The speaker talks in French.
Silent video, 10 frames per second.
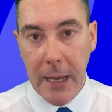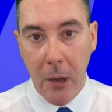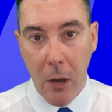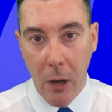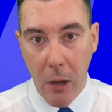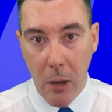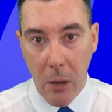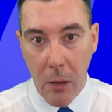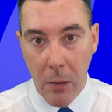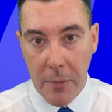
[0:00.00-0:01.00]
Et
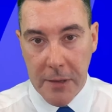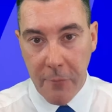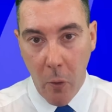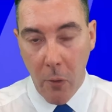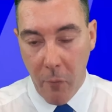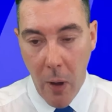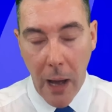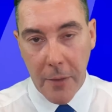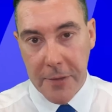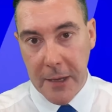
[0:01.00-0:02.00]
euh, ce qu'il faut
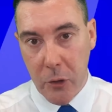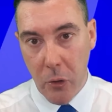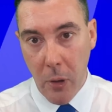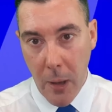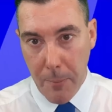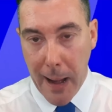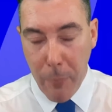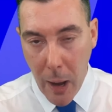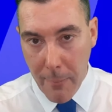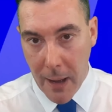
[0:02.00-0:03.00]
revoir, c'est que
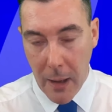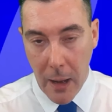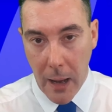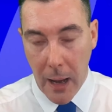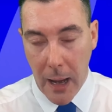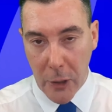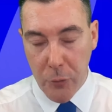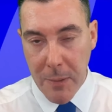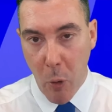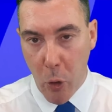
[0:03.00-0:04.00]
par rapport à,
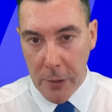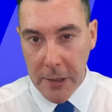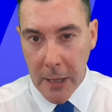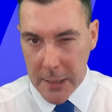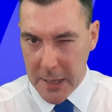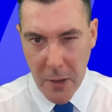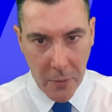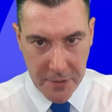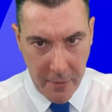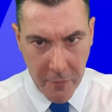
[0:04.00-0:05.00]
à, Broccoli, qui est
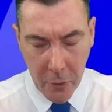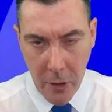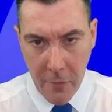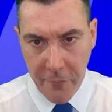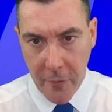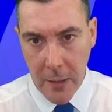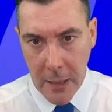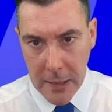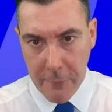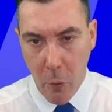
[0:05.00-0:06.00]
né en 1909,
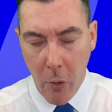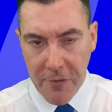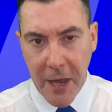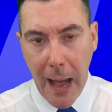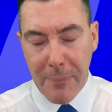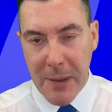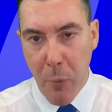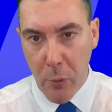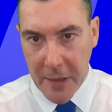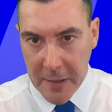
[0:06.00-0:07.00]
il faut revenir un
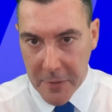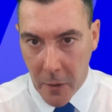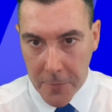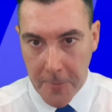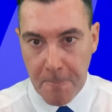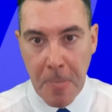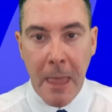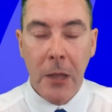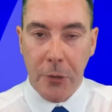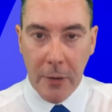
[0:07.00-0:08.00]
petit peu aux années 30.
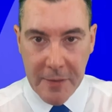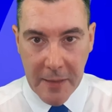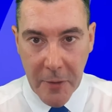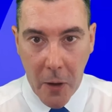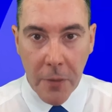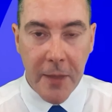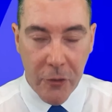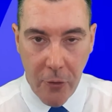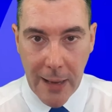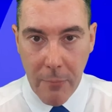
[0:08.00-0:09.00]
Dans les années 30,
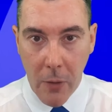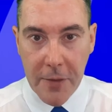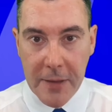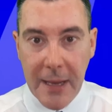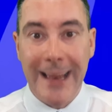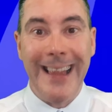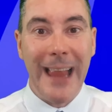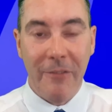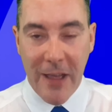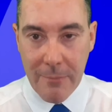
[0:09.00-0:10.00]
naturellement, c'était
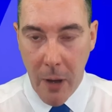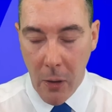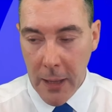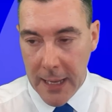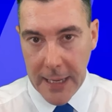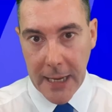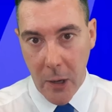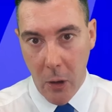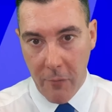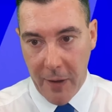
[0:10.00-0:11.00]
l'avènement
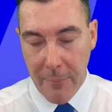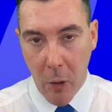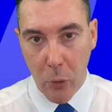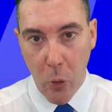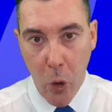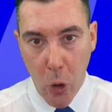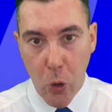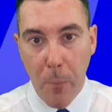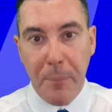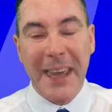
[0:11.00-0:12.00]
et euh, vraiment le,
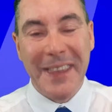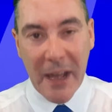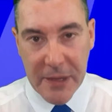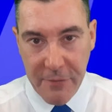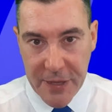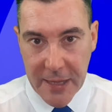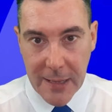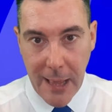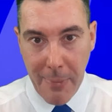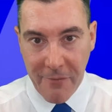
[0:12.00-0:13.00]
le pic d'activité
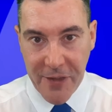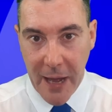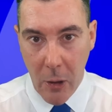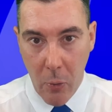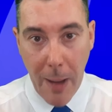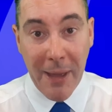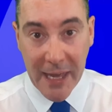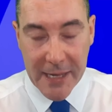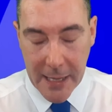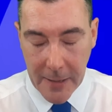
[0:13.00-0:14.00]
de la mafia
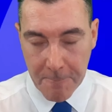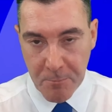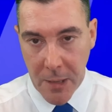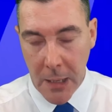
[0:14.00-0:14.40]
américaine.